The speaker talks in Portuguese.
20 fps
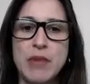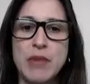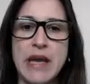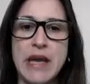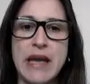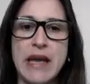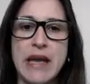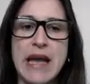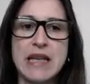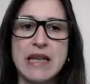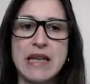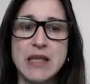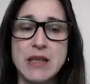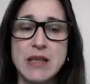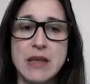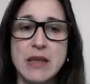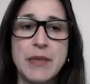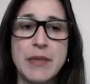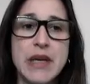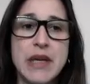bem, essa
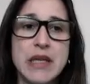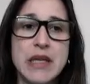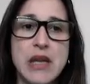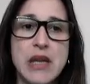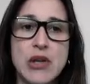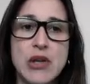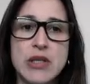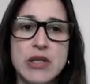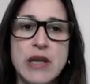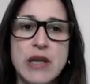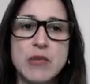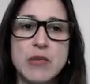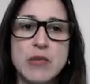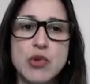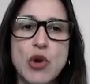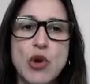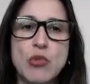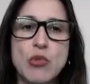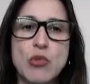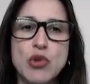semana nós temos
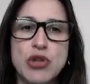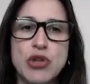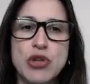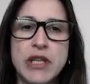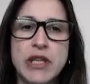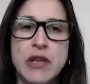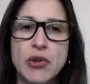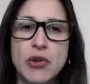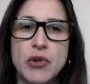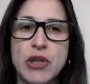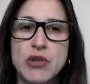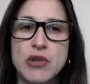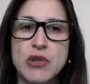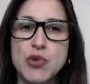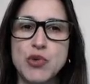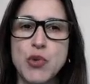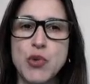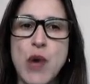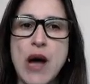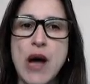como gênero
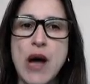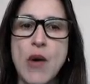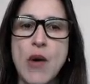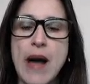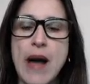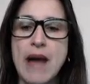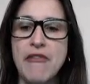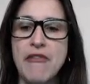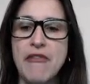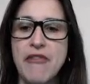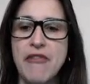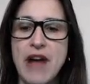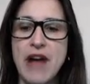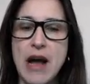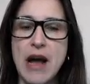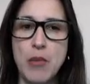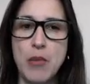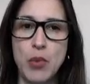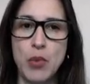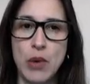textual a
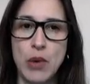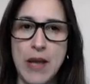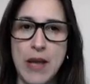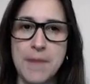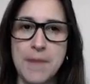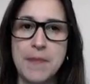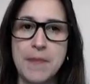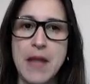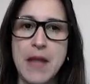fábula.